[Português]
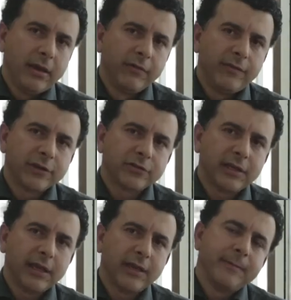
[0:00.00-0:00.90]
Eu
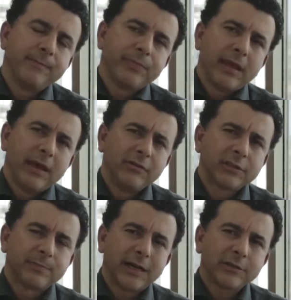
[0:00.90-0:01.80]
vejo que é
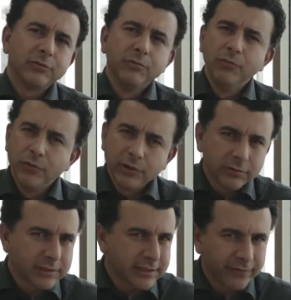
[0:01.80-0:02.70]
um espaço
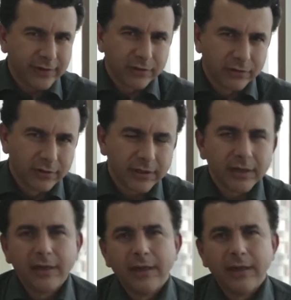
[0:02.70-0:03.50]
muito desafiador.